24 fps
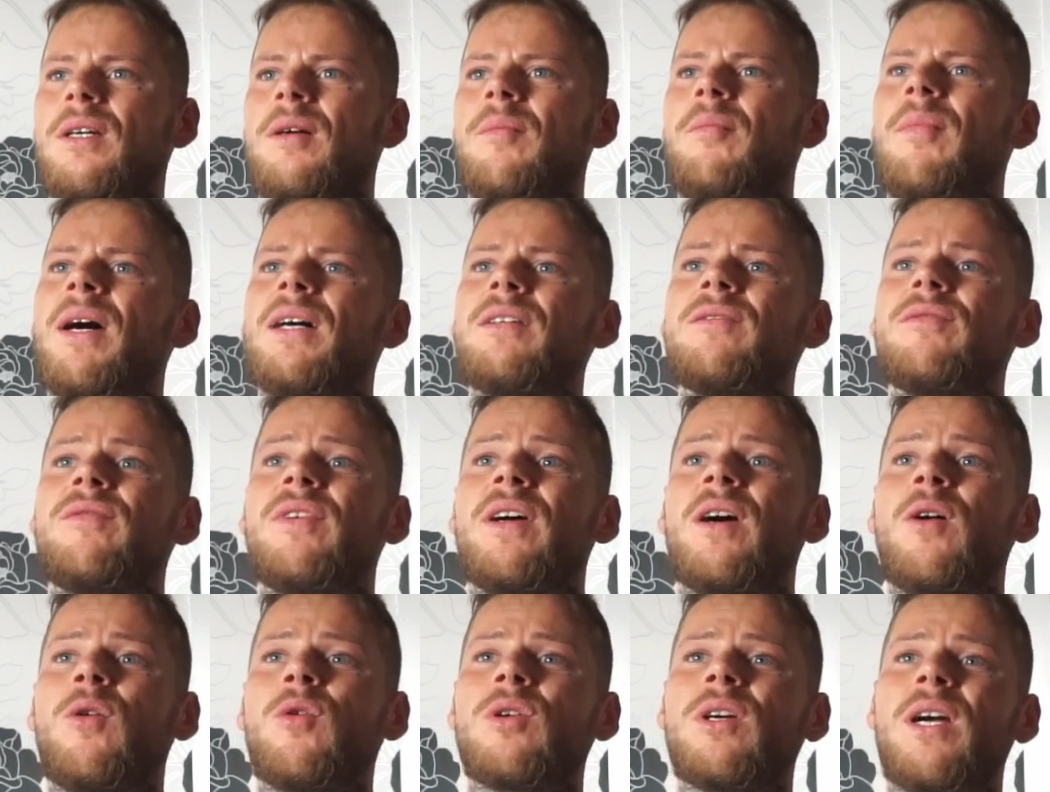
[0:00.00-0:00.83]
Mann,
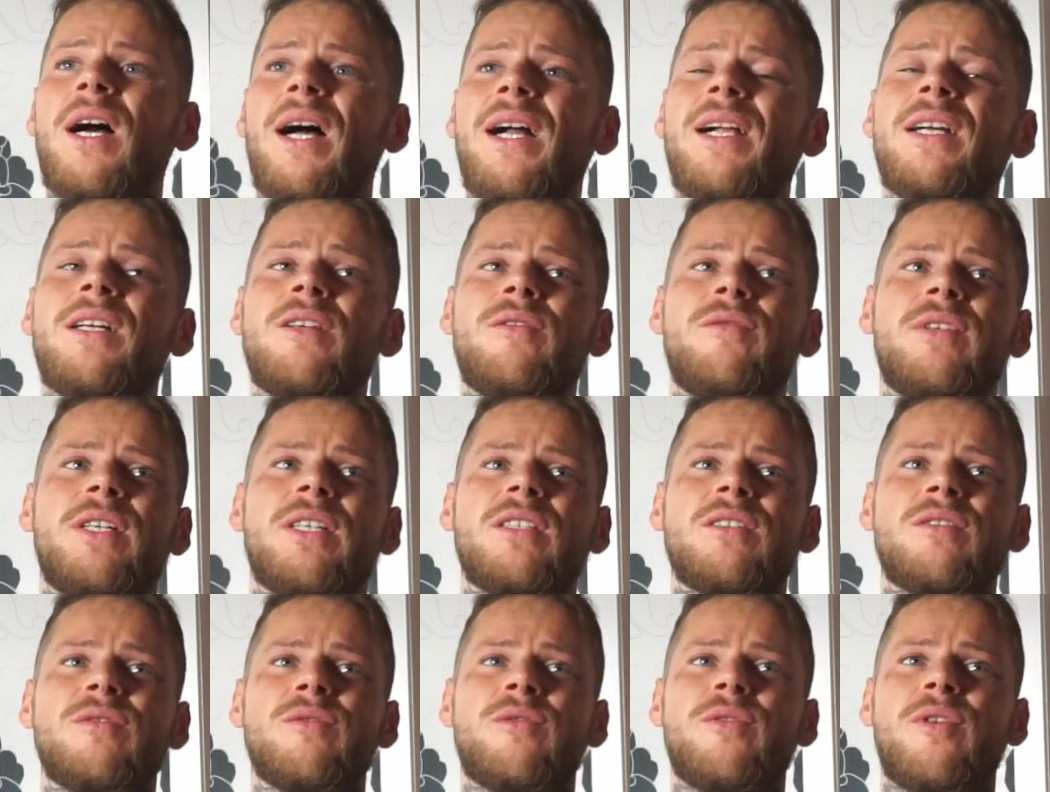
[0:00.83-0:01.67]
wäre auch geil
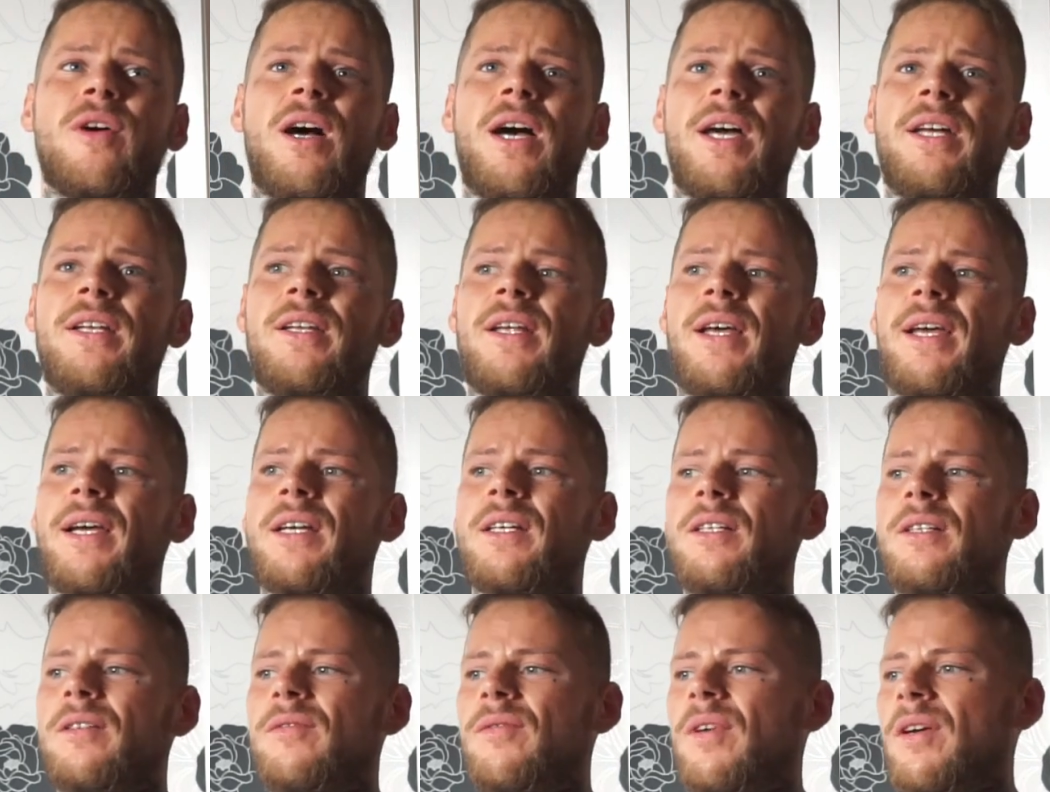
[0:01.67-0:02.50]
gewesen für eine
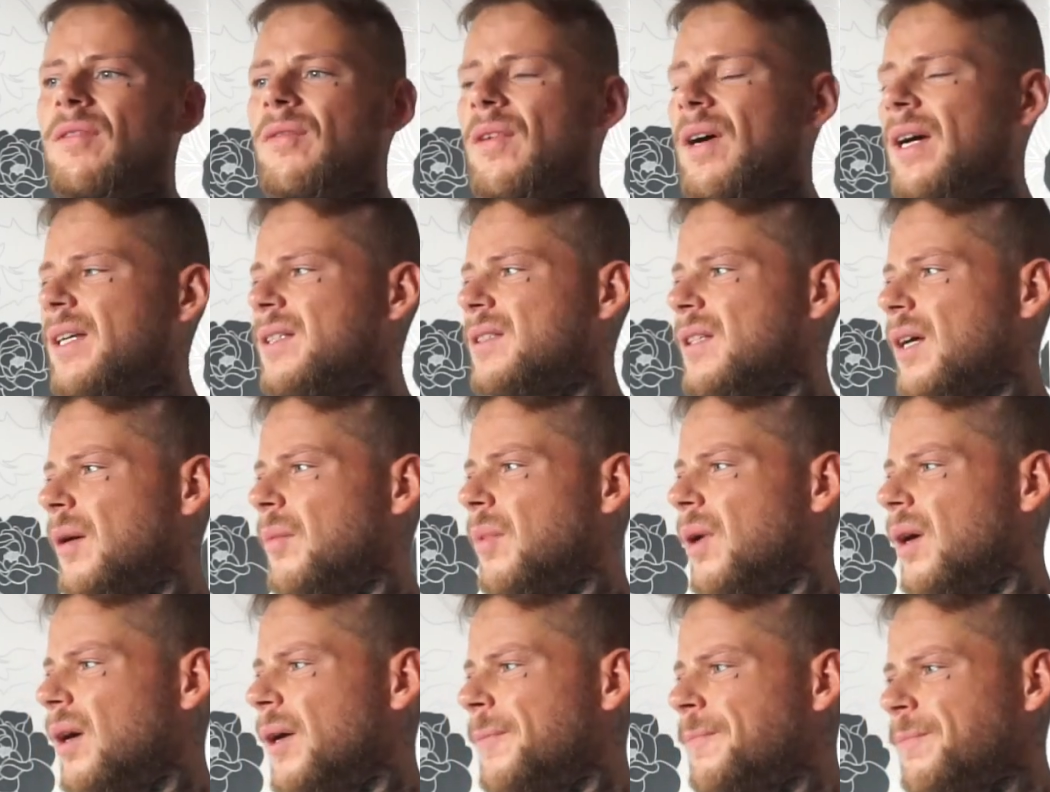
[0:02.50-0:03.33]
Ecke, wer weiß,
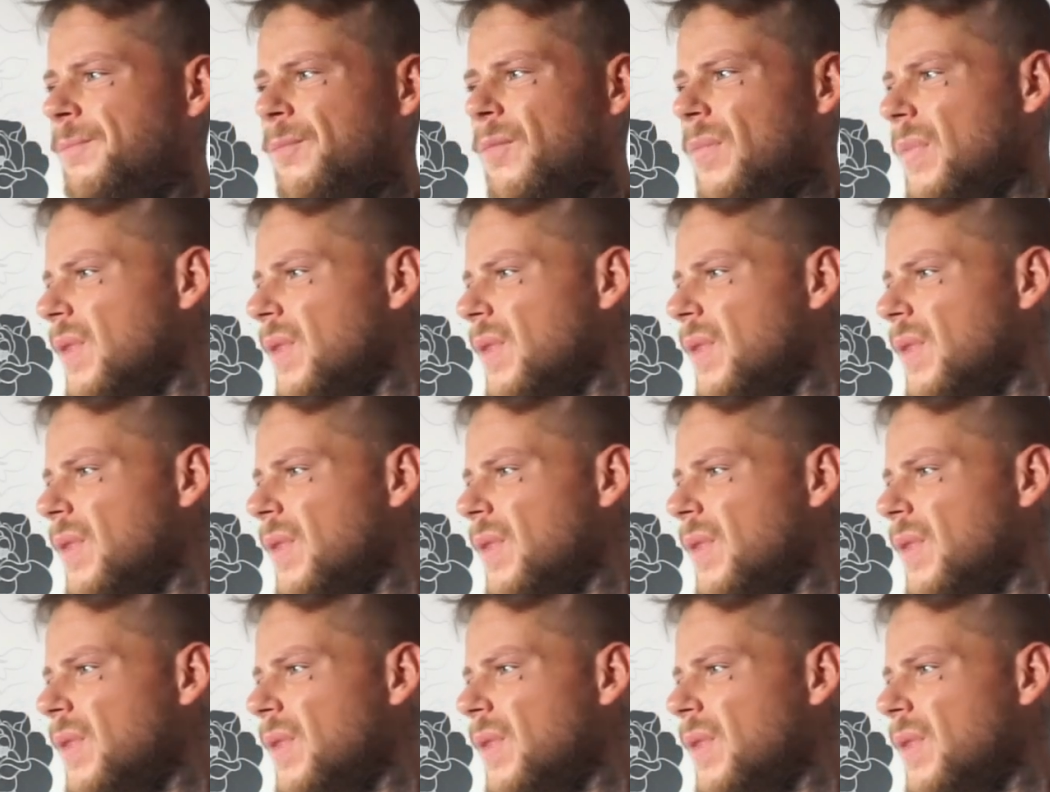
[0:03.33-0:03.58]
aber